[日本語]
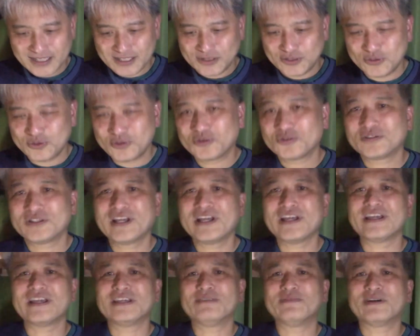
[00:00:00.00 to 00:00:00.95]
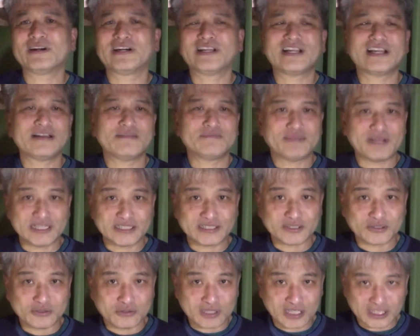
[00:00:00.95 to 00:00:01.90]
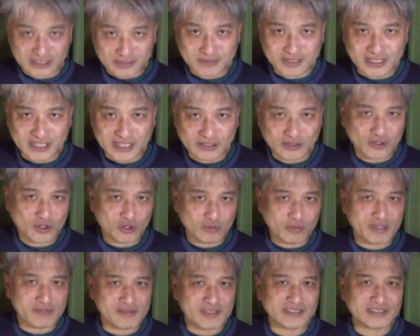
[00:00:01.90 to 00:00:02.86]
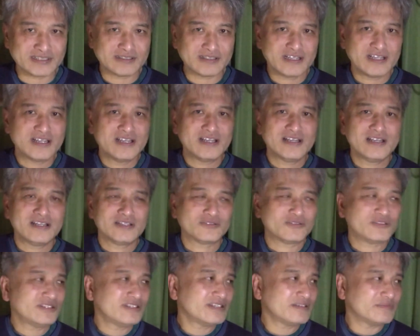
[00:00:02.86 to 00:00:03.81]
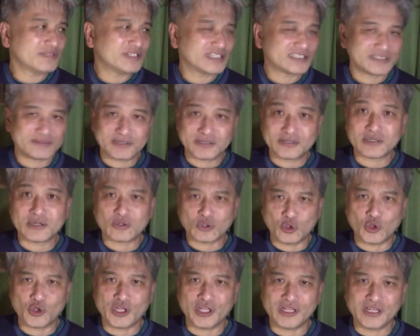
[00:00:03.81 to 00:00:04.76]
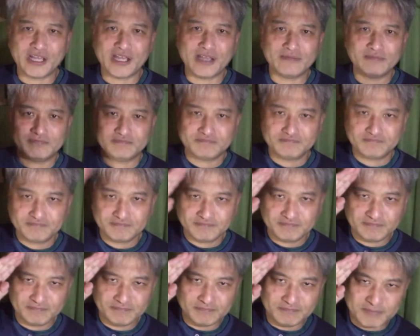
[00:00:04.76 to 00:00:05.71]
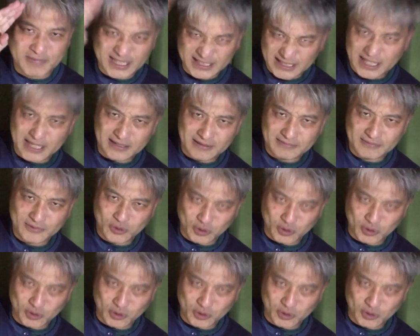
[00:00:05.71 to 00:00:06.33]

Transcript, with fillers: ちゅうことで、今から晩酌を始めたいと思います。それでは皆様とこの辺で、また